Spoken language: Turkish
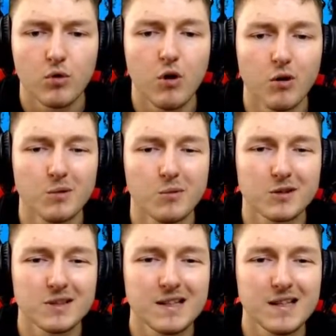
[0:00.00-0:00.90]
Oğlum
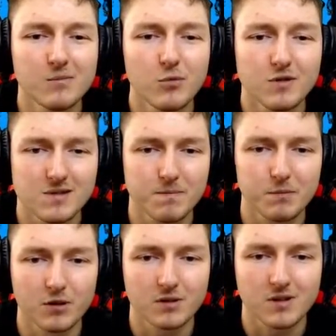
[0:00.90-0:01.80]
orada niye böyle
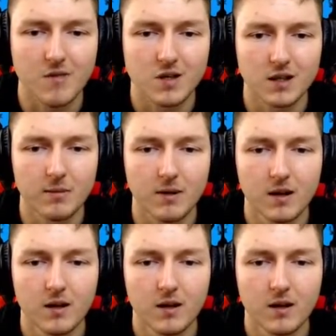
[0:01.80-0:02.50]
zıplıyorsun tavşan gibi?